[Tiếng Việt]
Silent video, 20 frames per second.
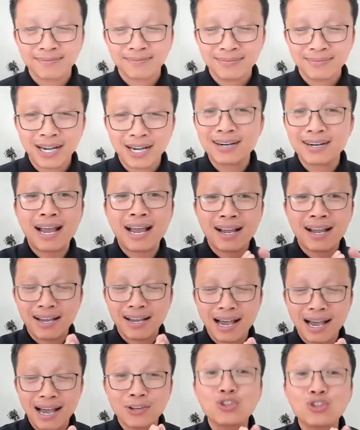Thật ra
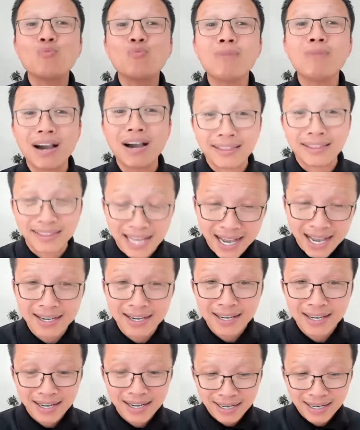anh chúc mừng anh ta
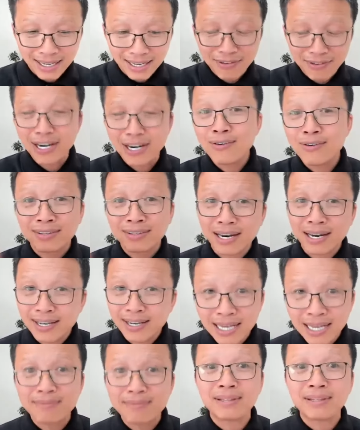là tại vì nếu anh ta đi
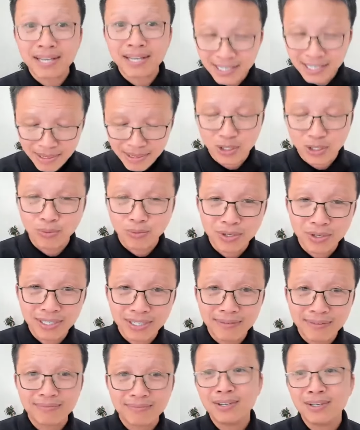tiếp anh ta sẽ bị tổn thương
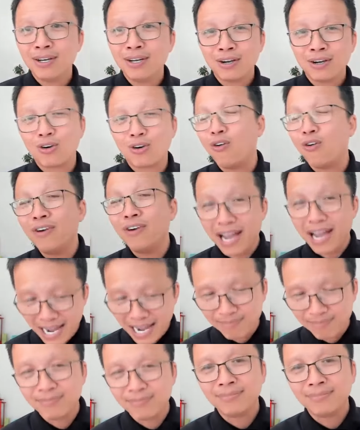tiếp. Còn về
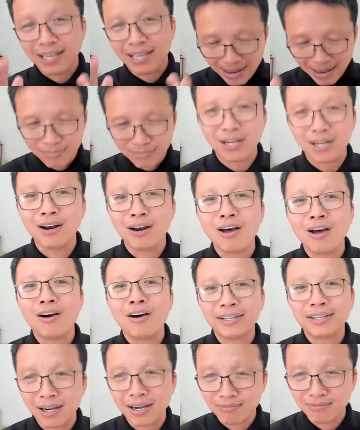em thì em tự lo
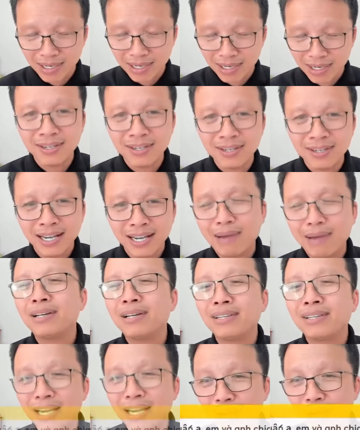cái thân mình. Em nên
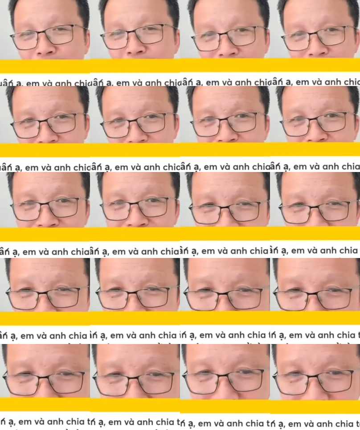thay đổi đi theo
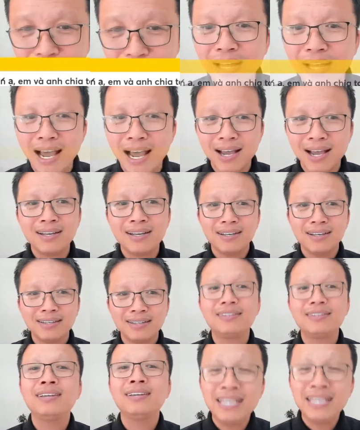cái cách em tả.
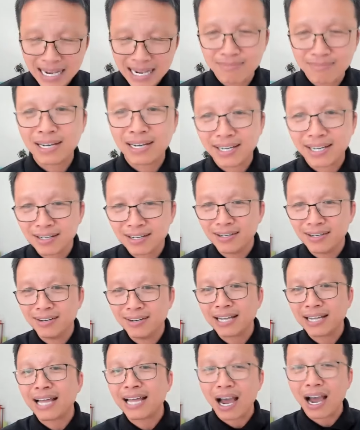Chính em là cái người đã
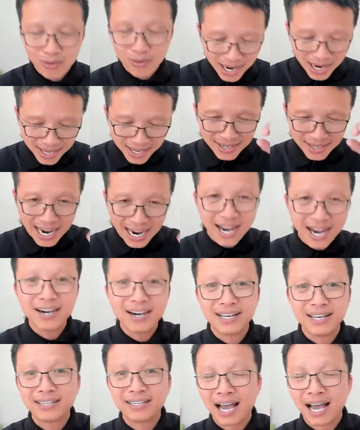tạo ra những cái ở
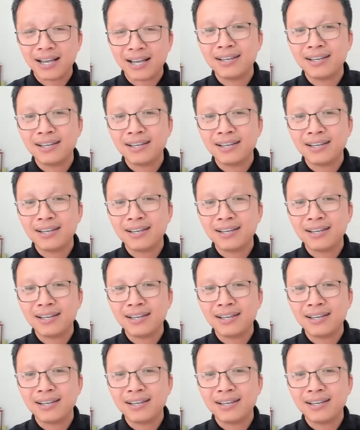hiện tại.